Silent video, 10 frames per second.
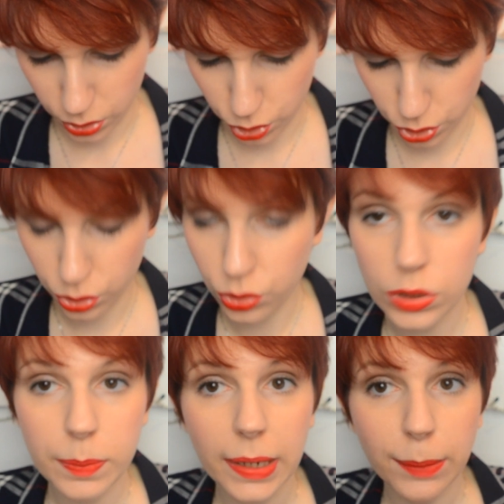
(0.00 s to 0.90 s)
Je ne
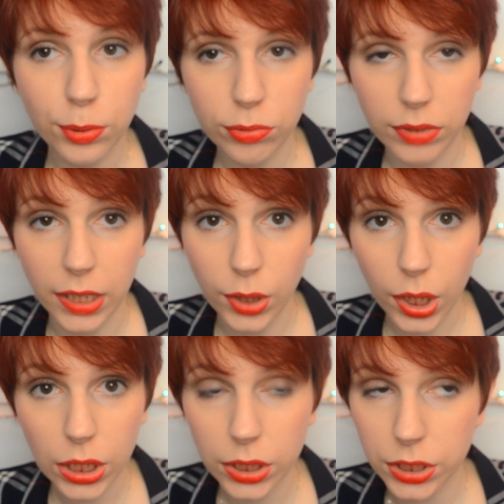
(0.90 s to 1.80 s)
suis pas la pro du liner.
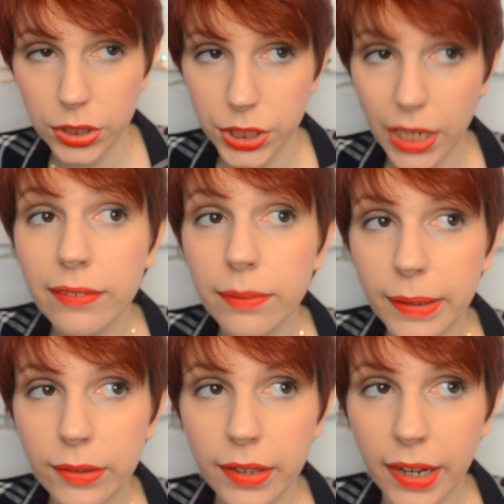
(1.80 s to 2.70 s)
J'arrive
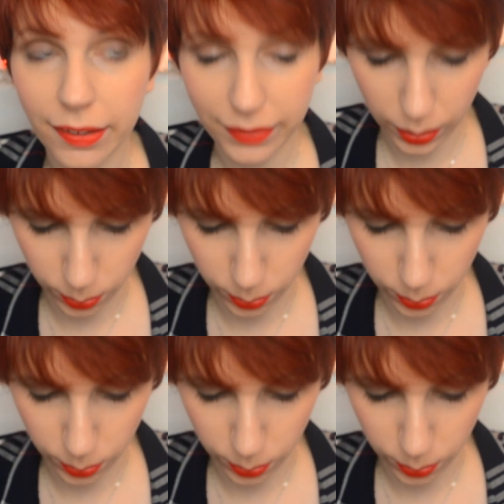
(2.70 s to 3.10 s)
maintenant à faire